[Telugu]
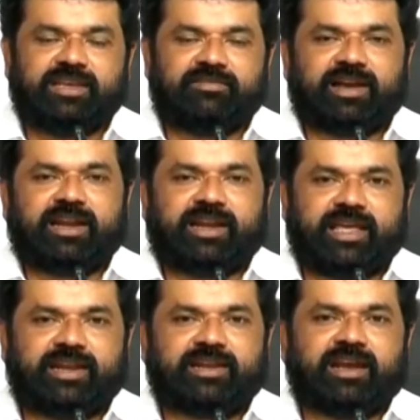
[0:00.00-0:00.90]
ఇవాళ
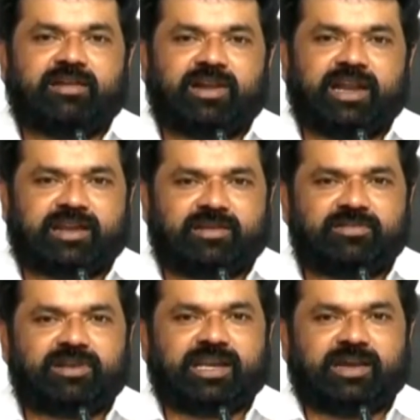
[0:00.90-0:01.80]
డైరెక్ట్గా వాళ్ళ
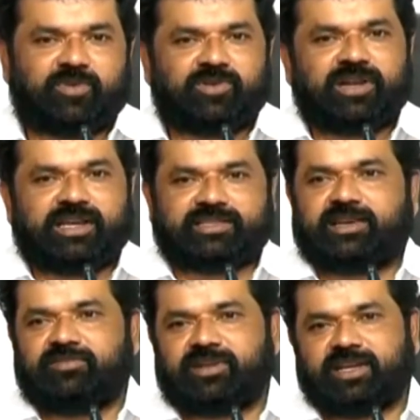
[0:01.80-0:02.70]
అకౌంట్లకి అమౌంట్లు
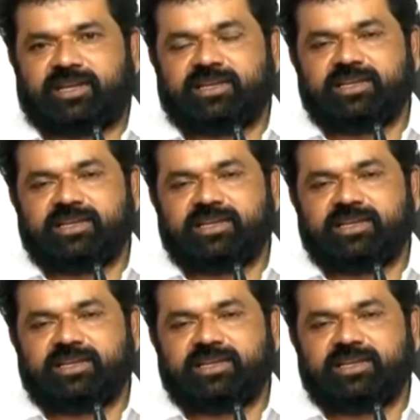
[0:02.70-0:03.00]
వేస్తూ ఉంటే